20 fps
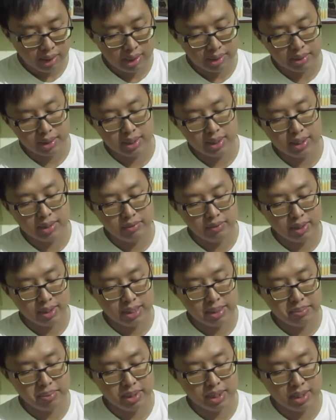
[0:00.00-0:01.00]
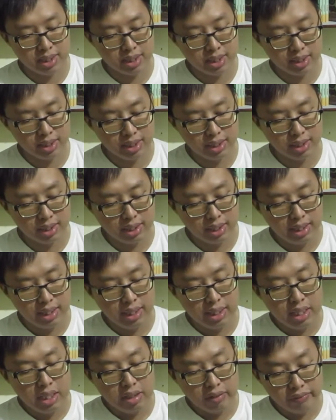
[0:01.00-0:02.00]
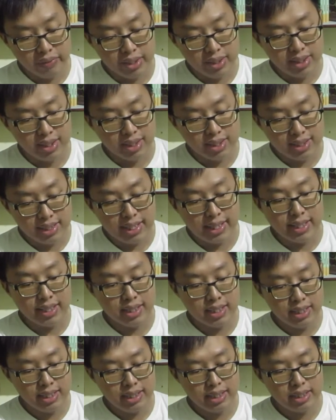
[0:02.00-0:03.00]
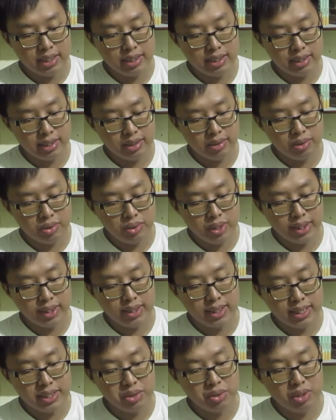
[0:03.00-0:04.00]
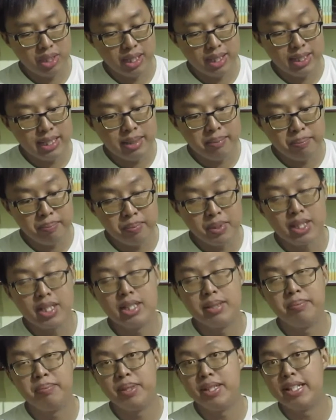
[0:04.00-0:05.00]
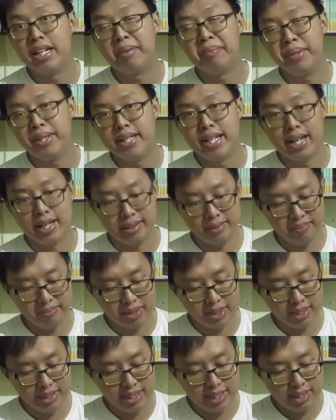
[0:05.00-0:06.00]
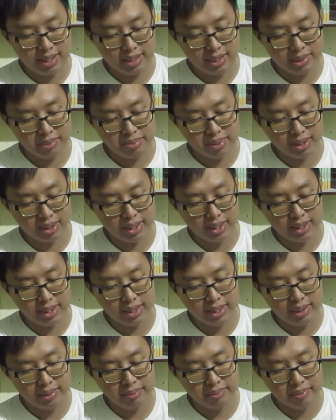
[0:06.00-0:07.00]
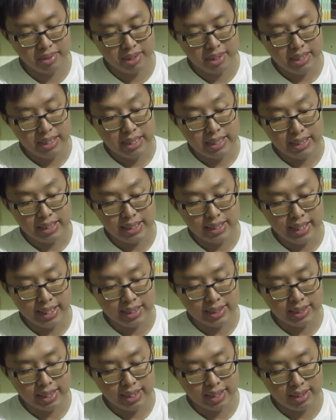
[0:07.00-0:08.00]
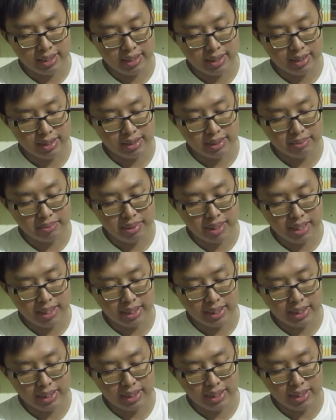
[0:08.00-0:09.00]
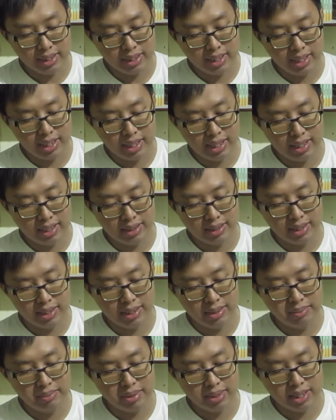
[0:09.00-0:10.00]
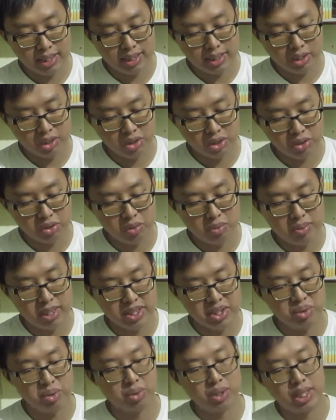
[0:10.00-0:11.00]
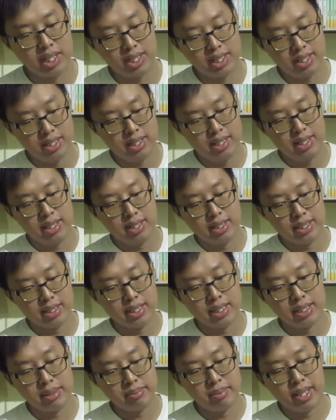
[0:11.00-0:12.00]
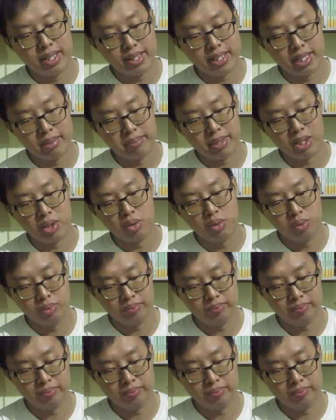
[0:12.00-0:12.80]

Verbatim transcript: Di sini widgetnya bisa di ini. Widgetnya ini uniknya juga dia bisa dipindah-pindah, misalnya seperti ini digeser ke sebelah kiri. Nah, jadi bisa di customize juga di bagian menu